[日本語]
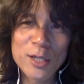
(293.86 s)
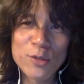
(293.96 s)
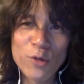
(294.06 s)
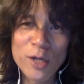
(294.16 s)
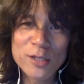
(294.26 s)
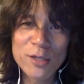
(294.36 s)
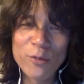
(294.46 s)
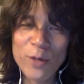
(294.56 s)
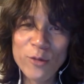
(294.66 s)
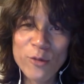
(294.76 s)
そのかつて
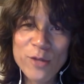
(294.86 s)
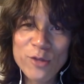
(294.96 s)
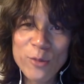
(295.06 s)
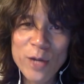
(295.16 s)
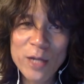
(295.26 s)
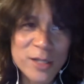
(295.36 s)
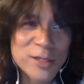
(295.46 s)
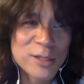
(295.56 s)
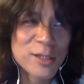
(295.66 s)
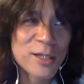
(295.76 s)
のバンドメイトでもありま
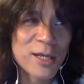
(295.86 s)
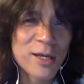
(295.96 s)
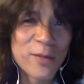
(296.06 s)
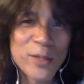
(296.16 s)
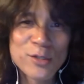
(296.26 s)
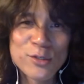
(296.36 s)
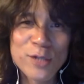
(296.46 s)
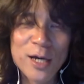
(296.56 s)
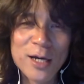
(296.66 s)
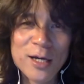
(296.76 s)
す、えー、松
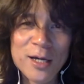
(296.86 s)
浦、